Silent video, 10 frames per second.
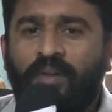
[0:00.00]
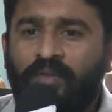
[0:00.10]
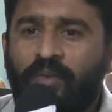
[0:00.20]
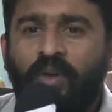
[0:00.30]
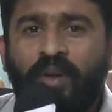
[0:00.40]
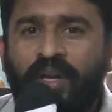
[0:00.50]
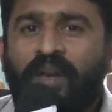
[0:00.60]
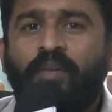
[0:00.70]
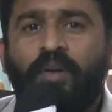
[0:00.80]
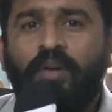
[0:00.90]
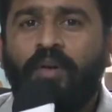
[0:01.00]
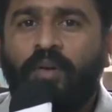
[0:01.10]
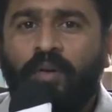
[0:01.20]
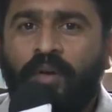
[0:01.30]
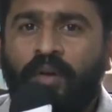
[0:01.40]
సో నిఖిల్ కూడా
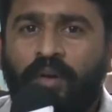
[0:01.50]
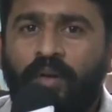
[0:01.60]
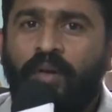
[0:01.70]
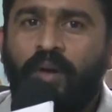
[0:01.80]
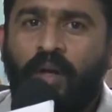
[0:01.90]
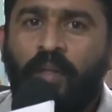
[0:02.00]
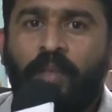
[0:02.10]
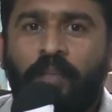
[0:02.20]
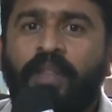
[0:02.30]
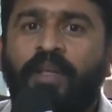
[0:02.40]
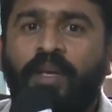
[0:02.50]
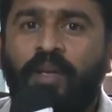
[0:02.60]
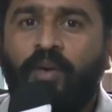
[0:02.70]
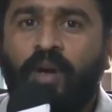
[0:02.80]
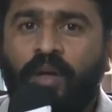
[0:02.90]
అంత పెద్ద
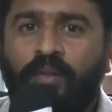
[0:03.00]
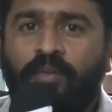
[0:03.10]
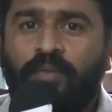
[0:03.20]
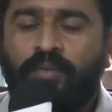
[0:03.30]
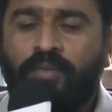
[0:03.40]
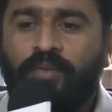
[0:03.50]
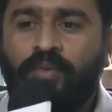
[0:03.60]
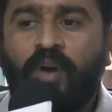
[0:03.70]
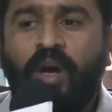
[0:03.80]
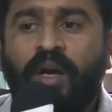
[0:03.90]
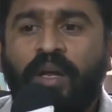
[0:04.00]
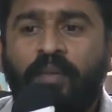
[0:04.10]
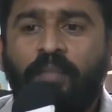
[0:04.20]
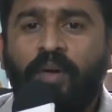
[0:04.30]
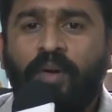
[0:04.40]
హీరో కాదు సో ఆ
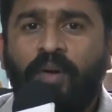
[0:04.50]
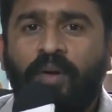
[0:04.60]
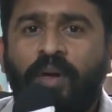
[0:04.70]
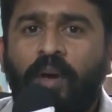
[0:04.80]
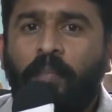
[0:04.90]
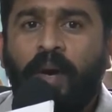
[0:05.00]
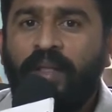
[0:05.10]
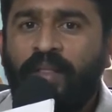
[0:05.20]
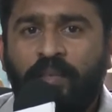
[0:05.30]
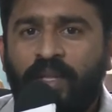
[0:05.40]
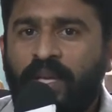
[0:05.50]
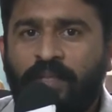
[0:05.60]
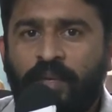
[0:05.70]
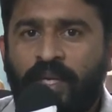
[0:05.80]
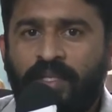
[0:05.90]
టైంలో మా ఇద్దరి మీద
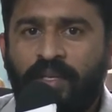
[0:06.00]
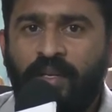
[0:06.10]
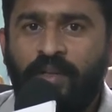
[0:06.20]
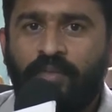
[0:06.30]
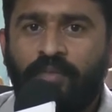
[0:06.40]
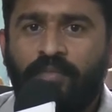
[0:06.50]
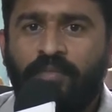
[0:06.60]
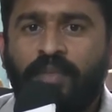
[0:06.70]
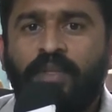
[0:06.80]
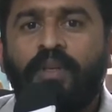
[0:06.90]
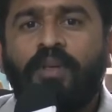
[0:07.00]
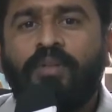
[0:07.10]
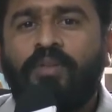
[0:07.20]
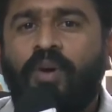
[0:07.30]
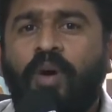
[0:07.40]
ఎక్స్పెక్టేషన్ లేదు
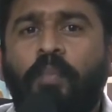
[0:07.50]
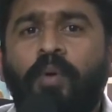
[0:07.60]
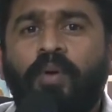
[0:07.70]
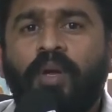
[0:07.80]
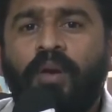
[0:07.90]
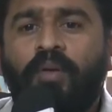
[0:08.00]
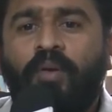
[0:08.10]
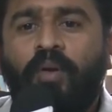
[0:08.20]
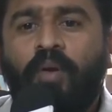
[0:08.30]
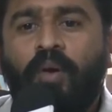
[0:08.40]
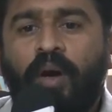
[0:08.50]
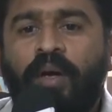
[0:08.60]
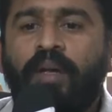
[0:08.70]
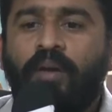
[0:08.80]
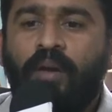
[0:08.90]
సో అప్పుడు నేను
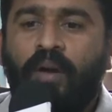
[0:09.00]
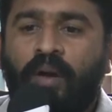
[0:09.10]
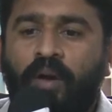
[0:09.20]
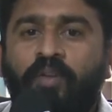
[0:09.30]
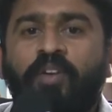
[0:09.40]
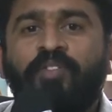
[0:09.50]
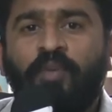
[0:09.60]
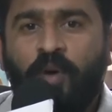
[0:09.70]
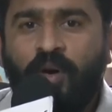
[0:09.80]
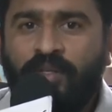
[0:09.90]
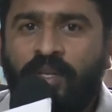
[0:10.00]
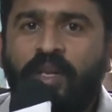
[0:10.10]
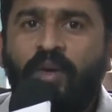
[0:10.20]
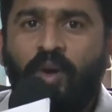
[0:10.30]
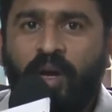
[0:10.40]
అంటే అవుట్ ఆఫ్ ద బాక్స్
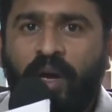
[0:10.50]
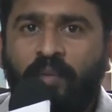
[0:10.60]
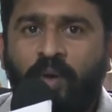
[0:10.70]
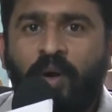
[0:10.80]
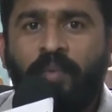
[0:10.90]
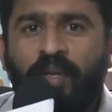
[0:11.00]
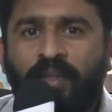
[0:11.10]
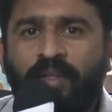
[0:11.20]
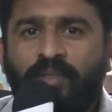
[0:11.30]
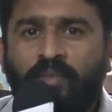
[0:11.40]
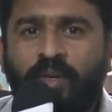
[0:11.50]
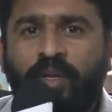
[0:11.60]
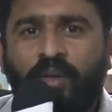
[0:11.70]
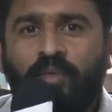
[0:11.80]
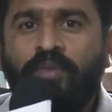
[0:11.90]
వెళ్ళి ఒక క్రైమ్ కామెడీని
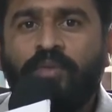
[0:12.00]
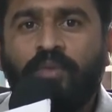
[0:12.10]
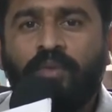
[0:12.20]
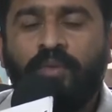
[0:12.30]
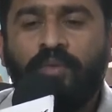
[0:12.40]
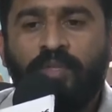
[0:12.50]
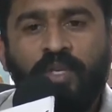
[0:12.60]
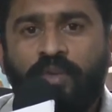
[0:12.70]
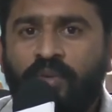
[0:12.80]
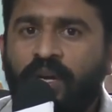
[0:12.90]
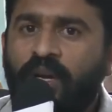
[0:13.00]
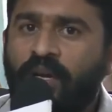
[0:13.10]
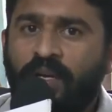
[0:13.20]
తీసుకుని కొంచెం జెన్యున్గా